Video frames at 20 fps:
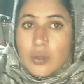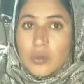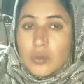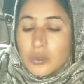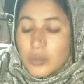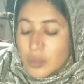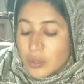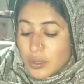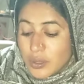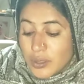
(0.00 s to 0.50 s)

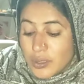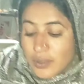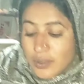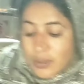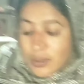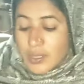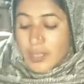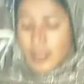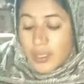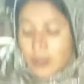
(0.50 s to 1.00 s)
उठो
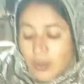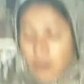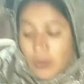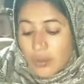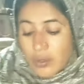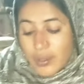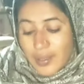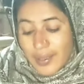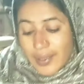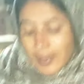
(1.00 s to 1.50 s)
दिन हो
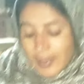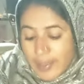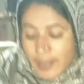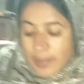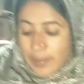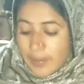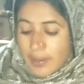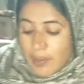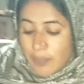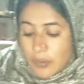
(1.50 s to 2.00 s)
गया
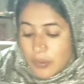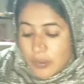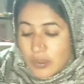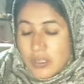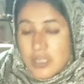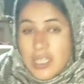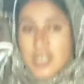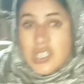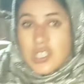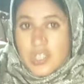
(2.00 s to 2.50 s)
है आप उठ
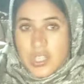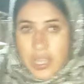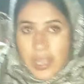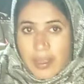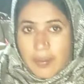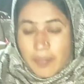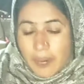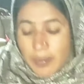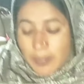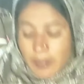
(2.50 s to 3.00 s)
के
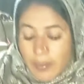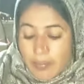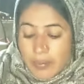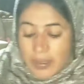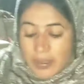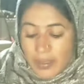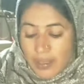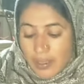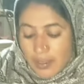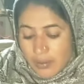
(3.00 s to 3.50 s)
चाय पापा
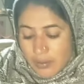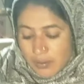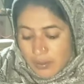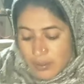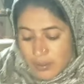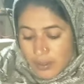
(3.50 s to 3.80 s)
बना लो